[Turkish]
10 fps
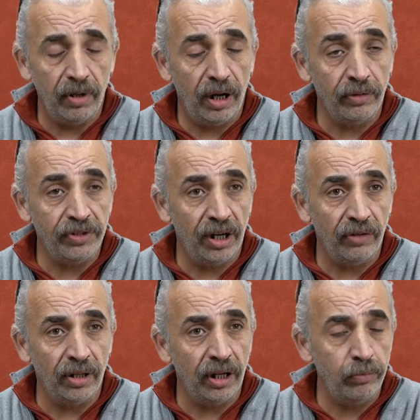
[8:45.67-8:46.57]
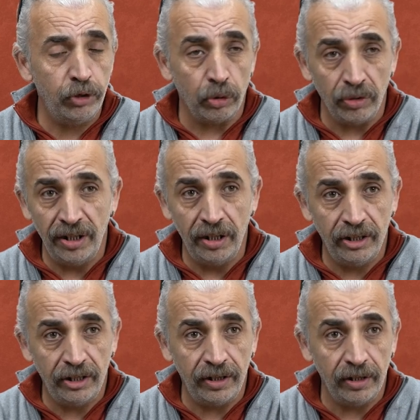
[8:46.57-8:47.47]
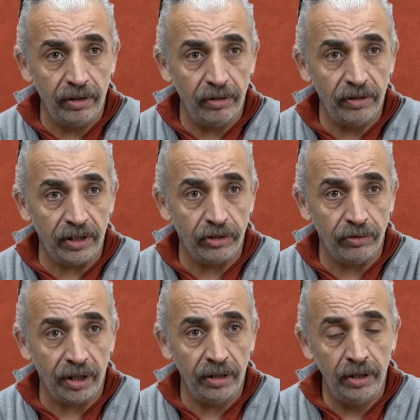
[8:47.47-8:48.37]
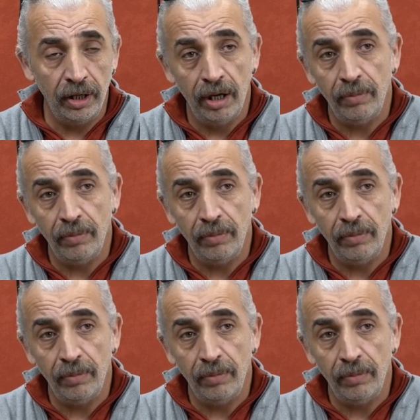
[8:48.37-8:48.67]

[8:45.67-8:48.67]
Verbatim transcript: avcı hayvanların birçoğunda 42 diş vardır.